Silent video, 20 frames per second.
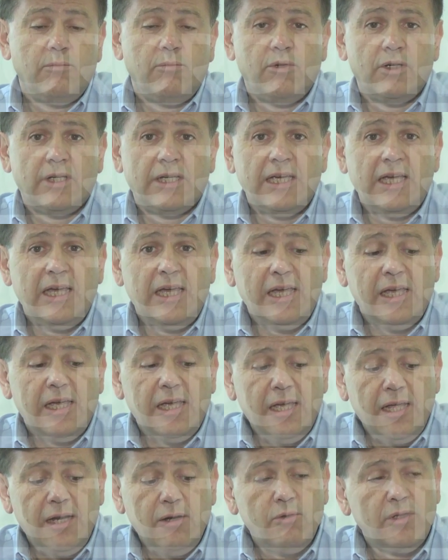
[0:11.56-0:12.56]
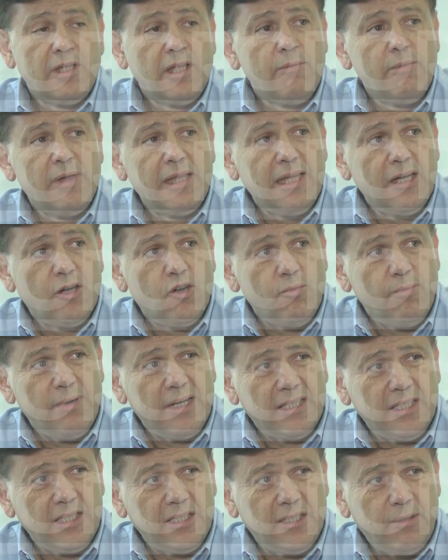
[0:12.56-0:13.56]
porque era un tema de
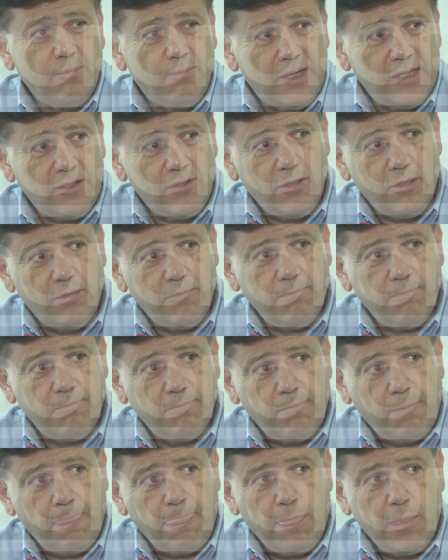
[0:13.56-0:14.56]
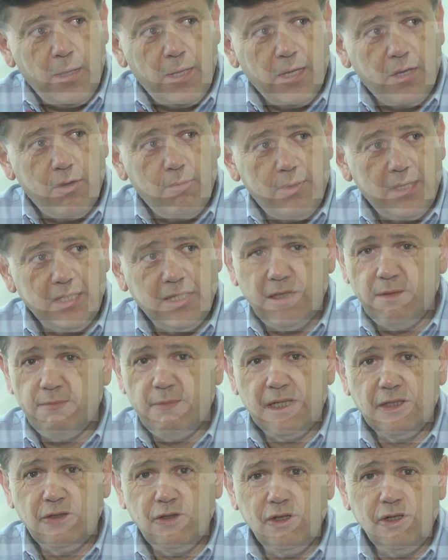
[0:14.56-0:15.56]
coparticipación. La
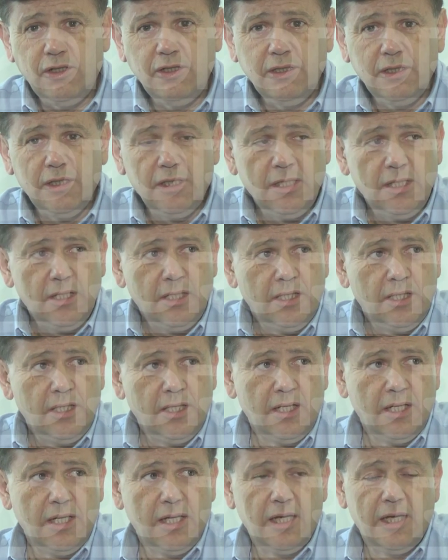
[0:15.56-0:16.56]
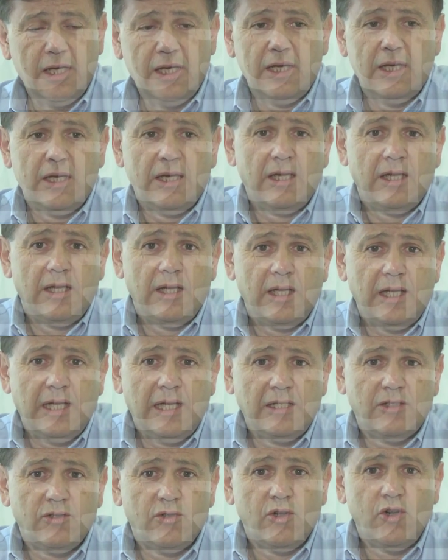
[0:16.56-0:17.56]
coparticipación eh,
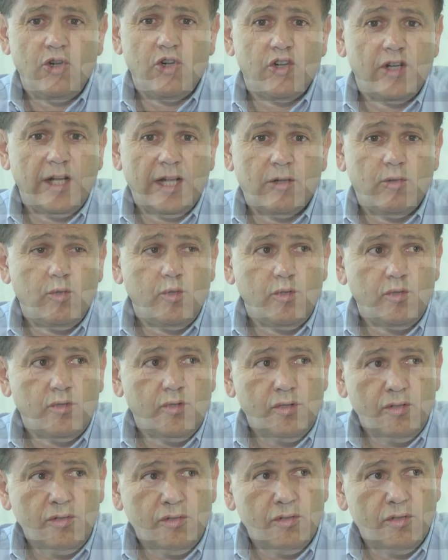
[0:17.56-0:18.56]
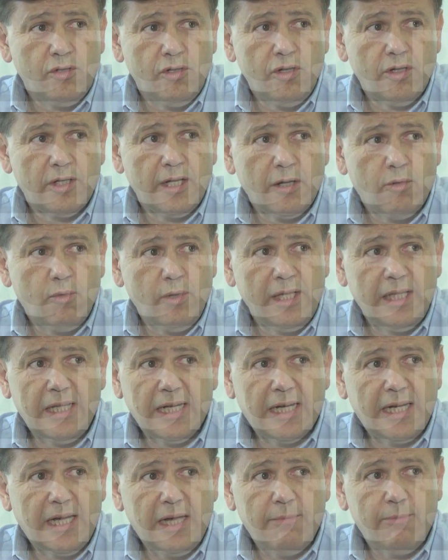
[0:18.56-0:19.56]
son los recursos con los que
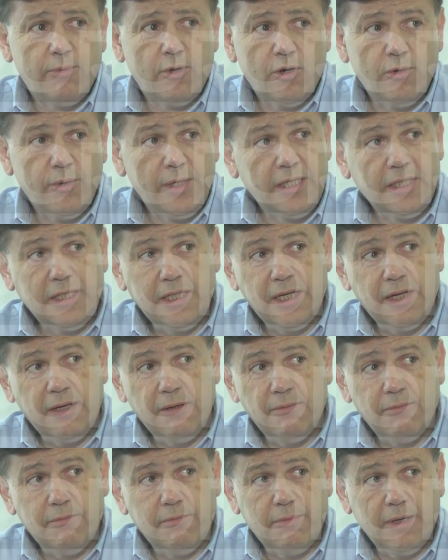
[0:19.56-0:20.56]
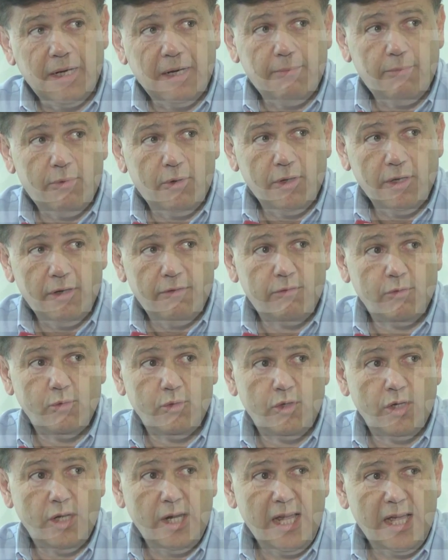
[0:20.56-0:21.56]
cuenta cada provincia para poder
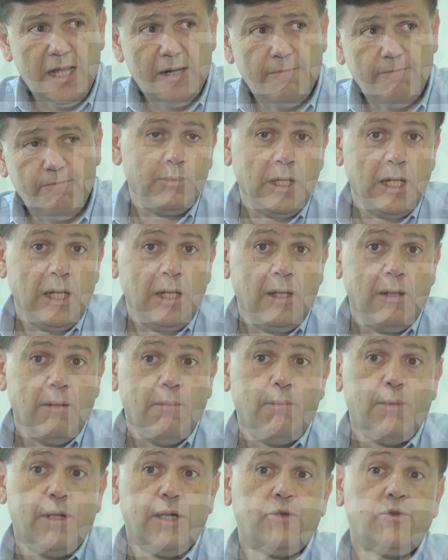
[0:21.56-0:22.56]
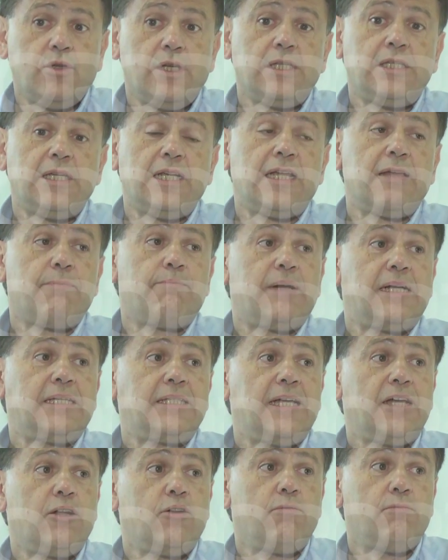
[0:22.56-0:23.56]
funcionar. Pero eso hacer que
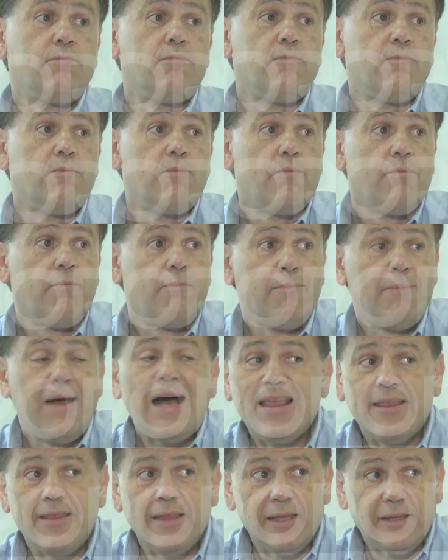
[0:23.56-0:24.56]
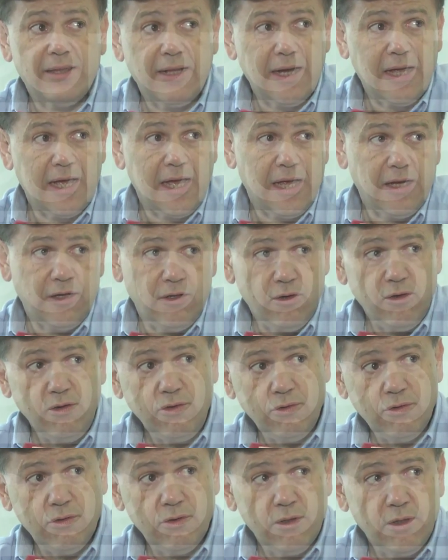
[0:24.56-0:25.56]
pasaron más de tres
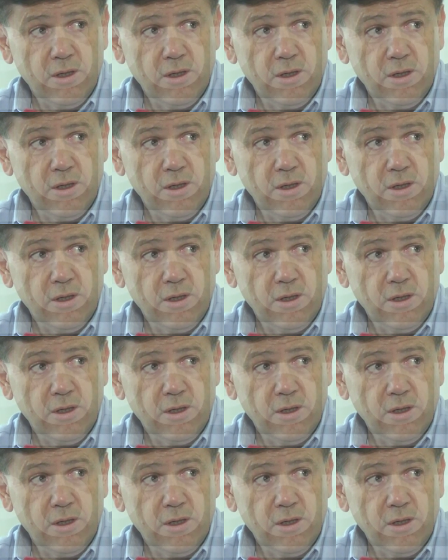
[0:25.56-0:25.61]
años